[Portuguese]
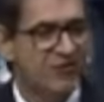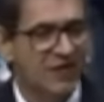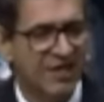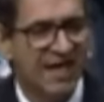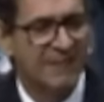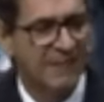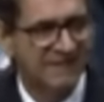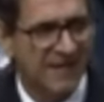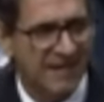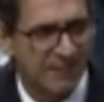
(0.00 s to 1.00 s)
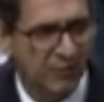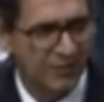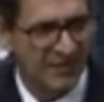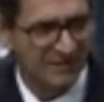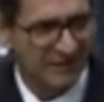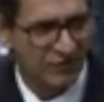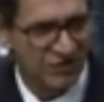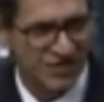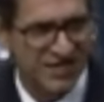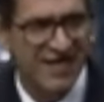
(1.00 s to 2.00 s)
de que ela passaria por uma
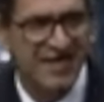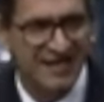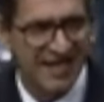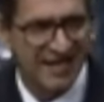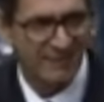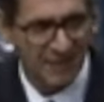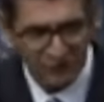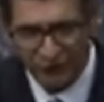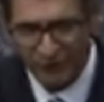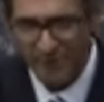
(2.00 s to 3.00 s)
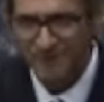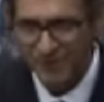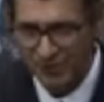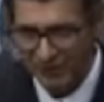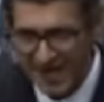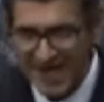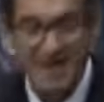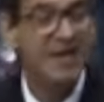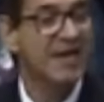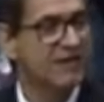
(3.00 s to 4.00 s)
cirurgia e ela passou,
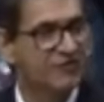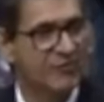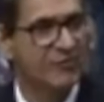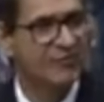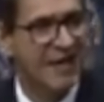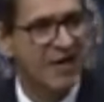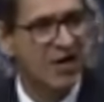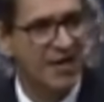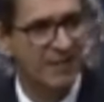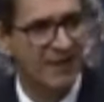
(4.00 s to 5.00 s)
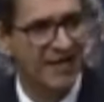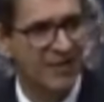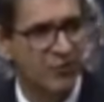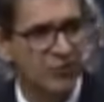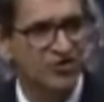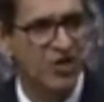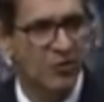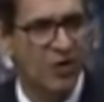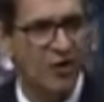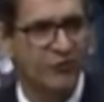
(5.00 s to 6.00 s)
ok? Estimos melhora para Cariúcha e eu
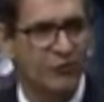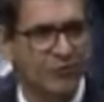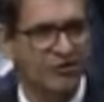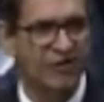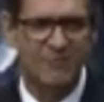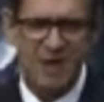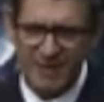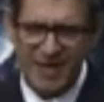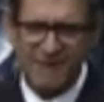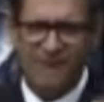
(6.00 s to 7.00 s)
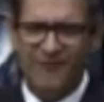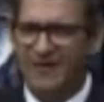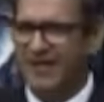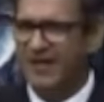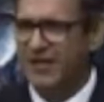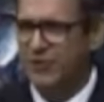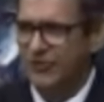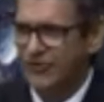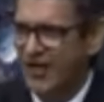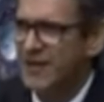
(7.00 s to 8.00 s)
gosto muito dela. Minha mãe é fã da
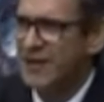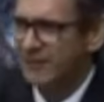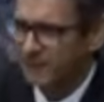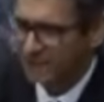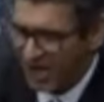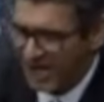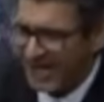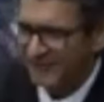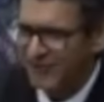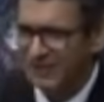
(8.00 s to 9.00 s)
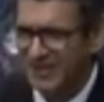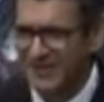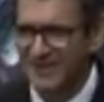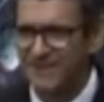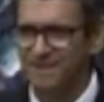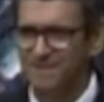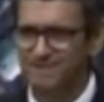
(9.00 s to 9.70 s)
Cariúcha. Bora lá, Fontana!